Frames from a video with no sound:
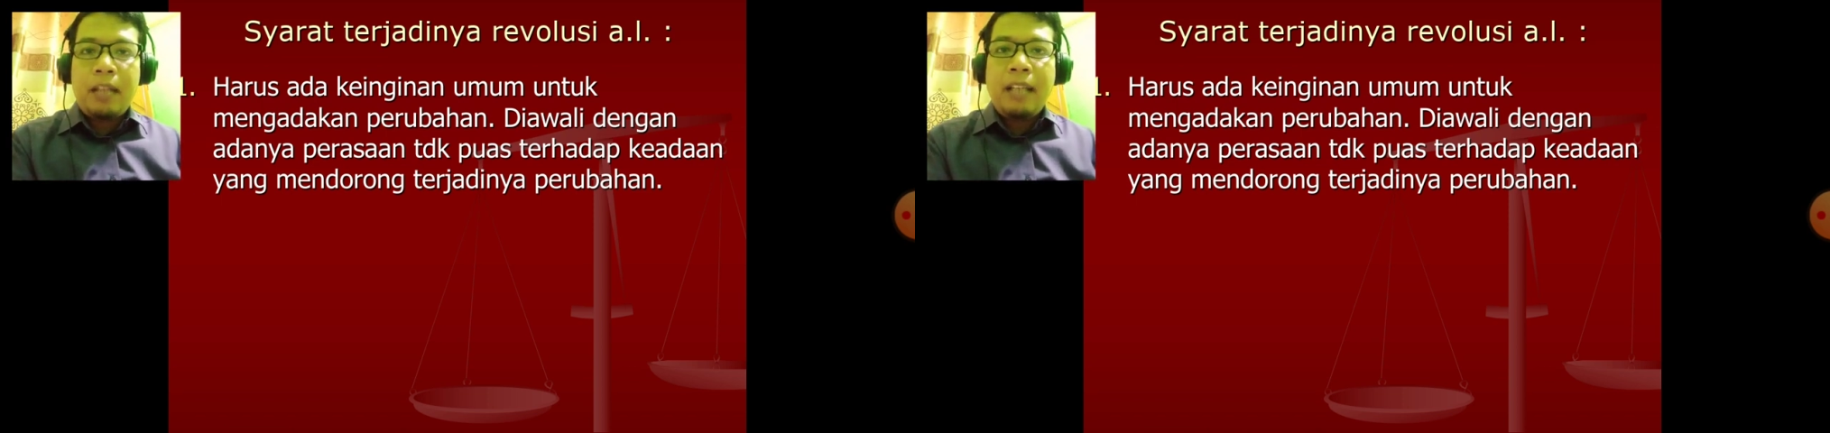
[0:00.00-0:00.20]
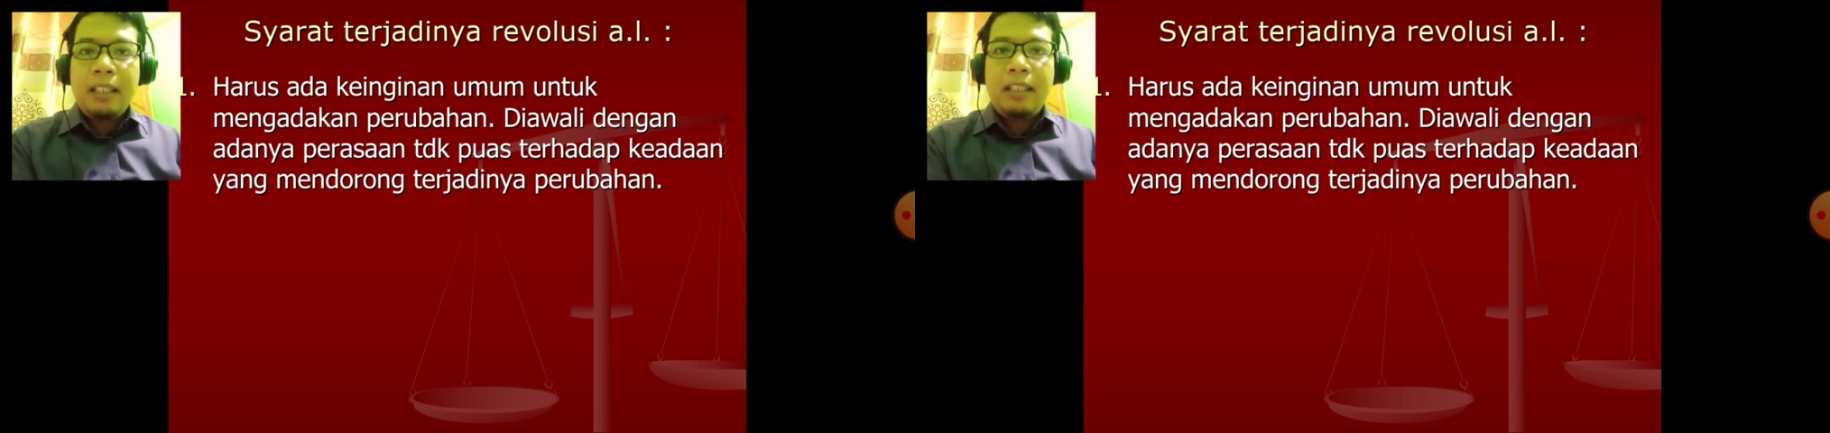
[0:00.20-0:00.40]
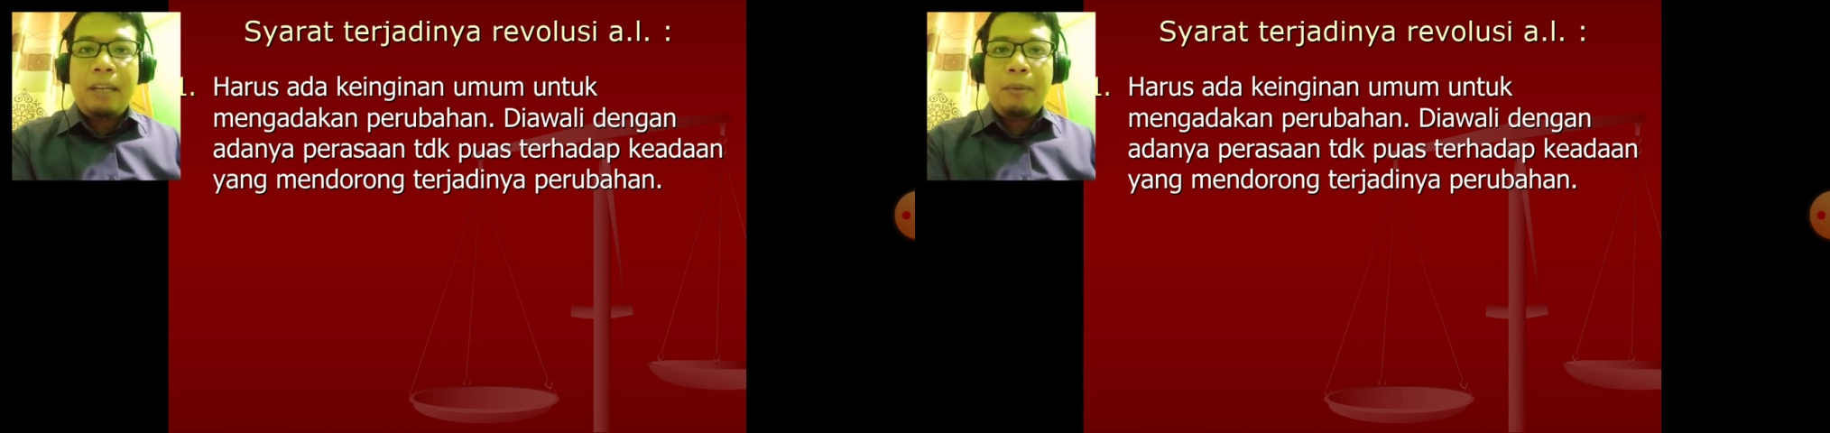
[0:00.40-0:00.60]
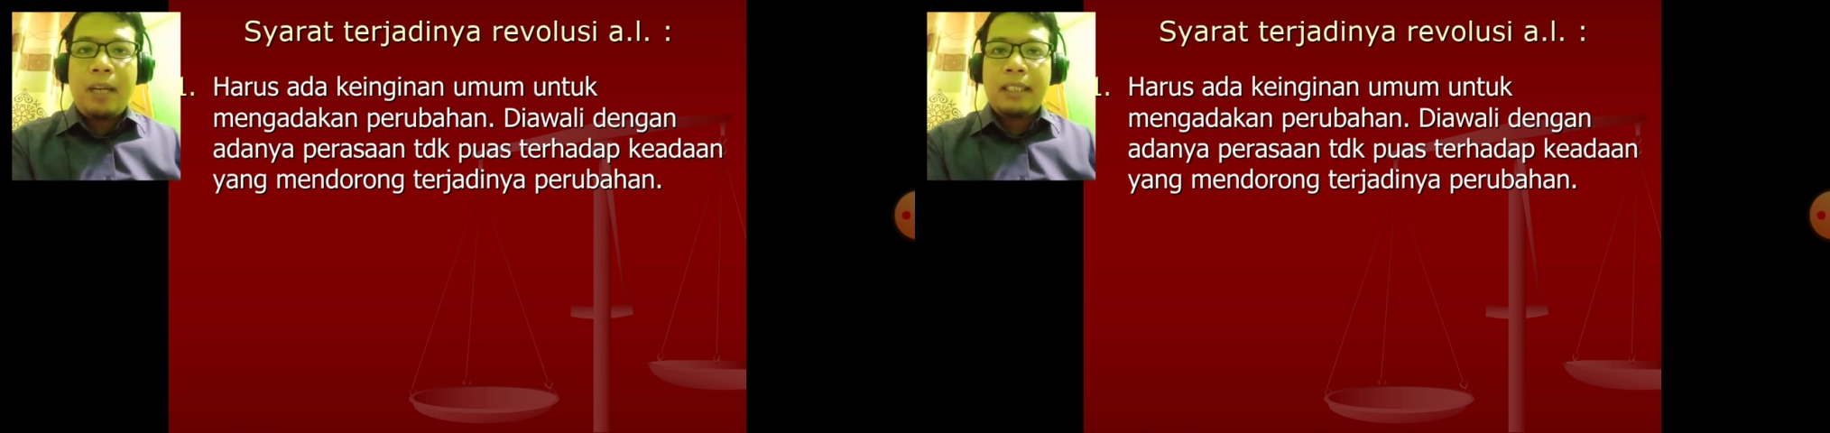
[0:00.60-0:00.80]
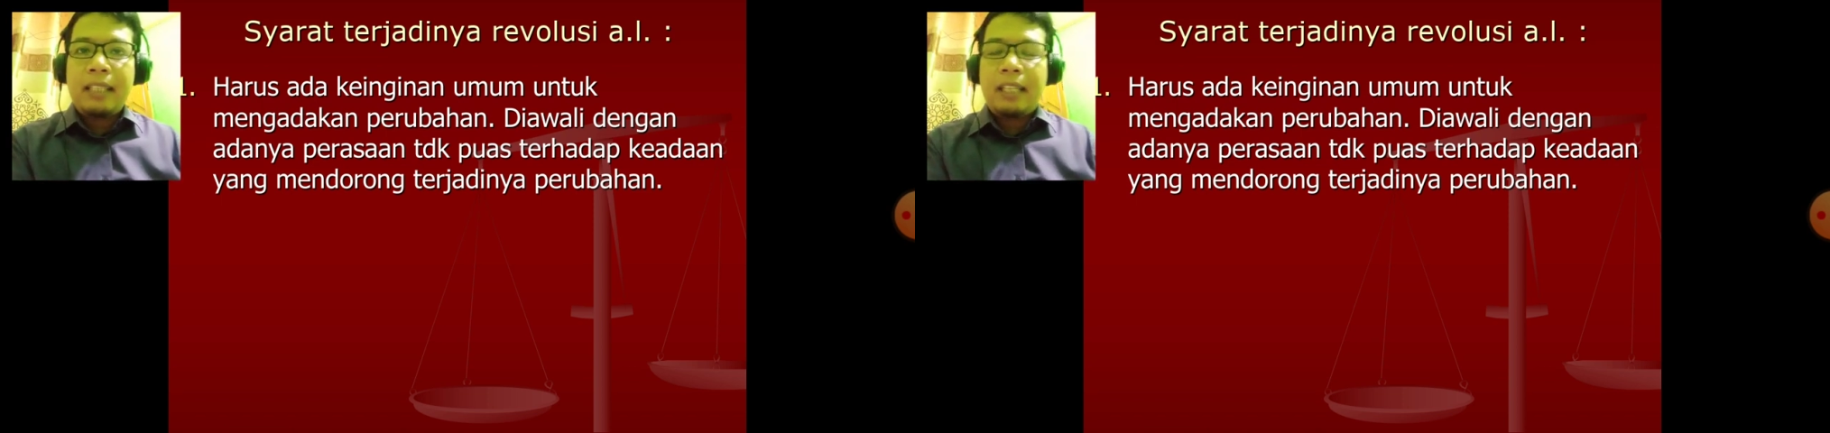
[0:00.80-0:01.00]
Ada
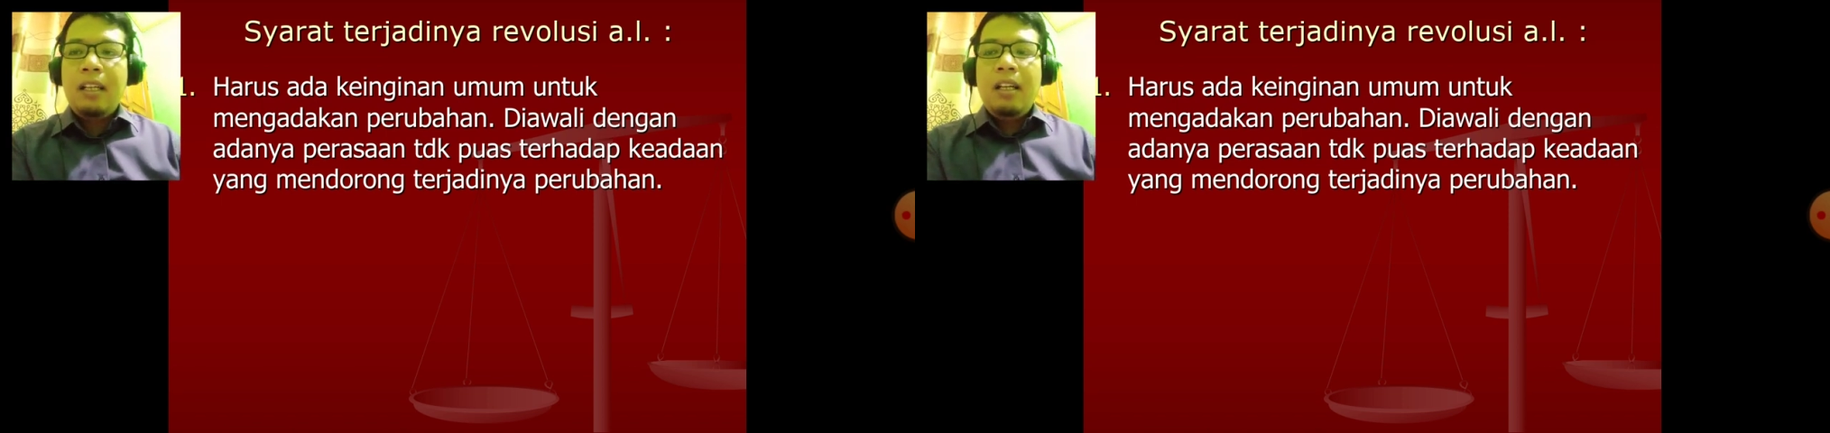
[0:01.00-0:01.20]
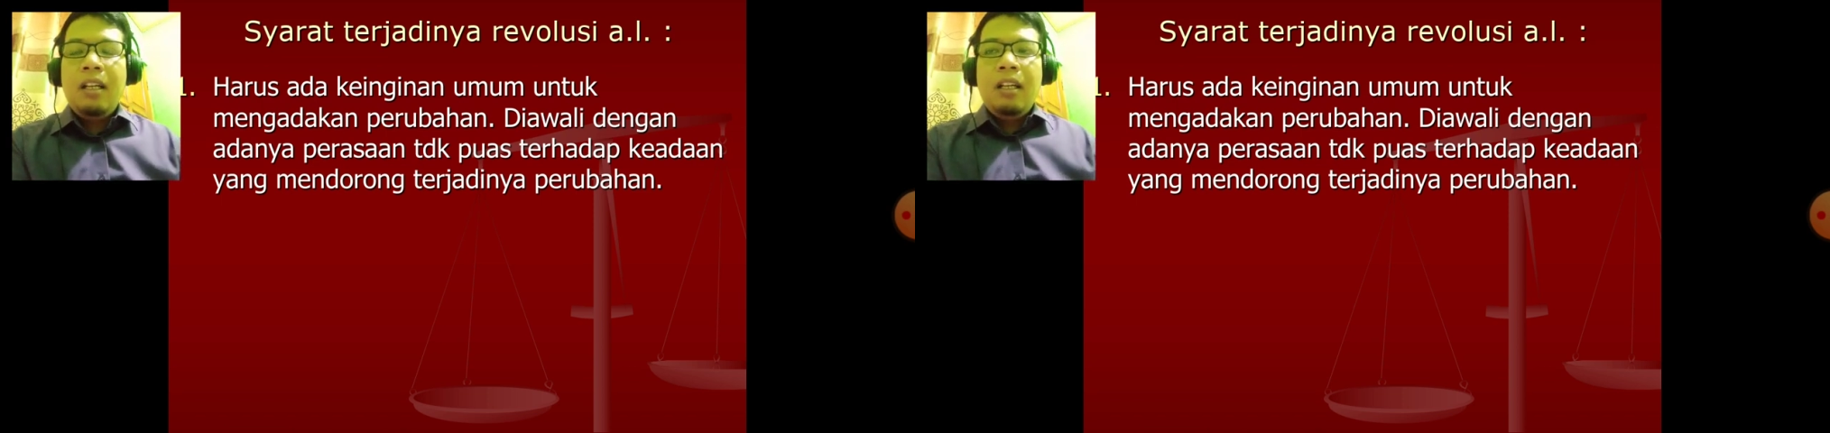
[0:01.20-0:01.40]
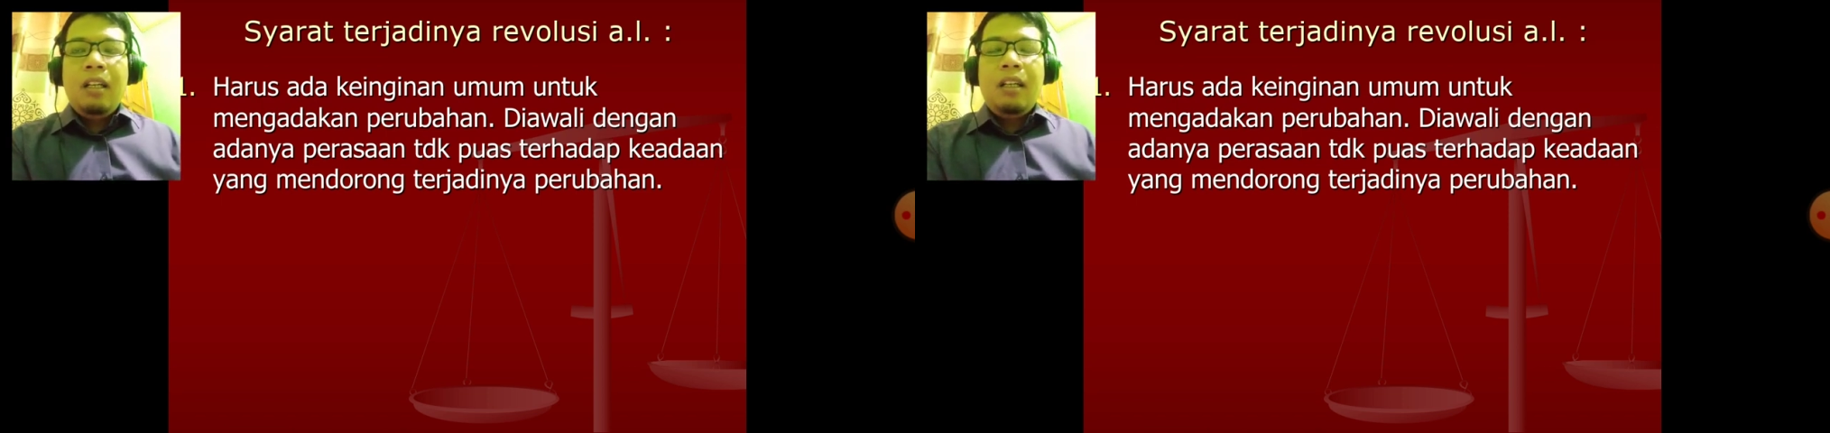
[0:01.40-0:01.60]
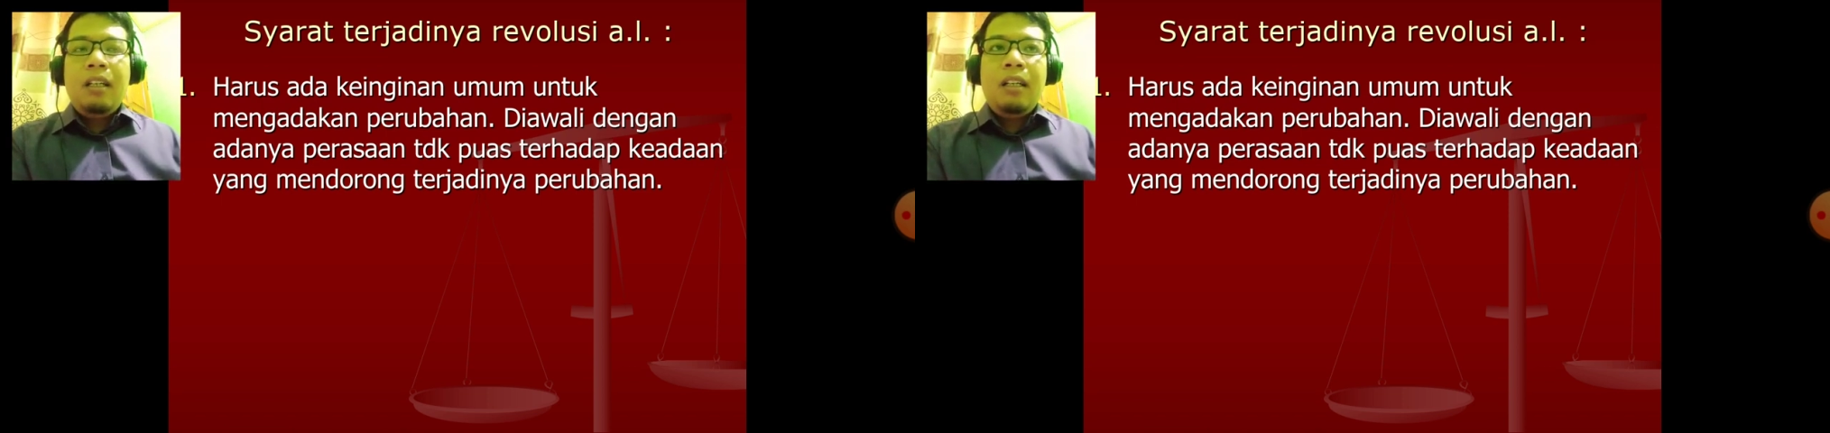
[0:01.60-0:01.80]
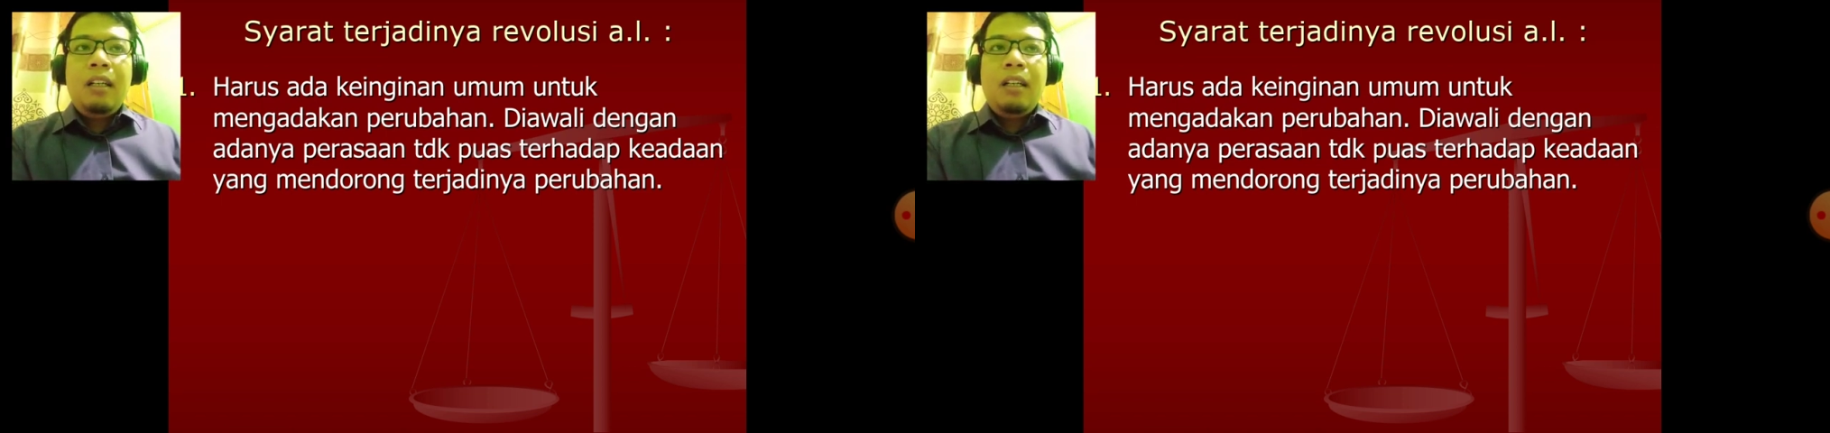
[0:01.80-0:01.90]
ketidakpuasan, e,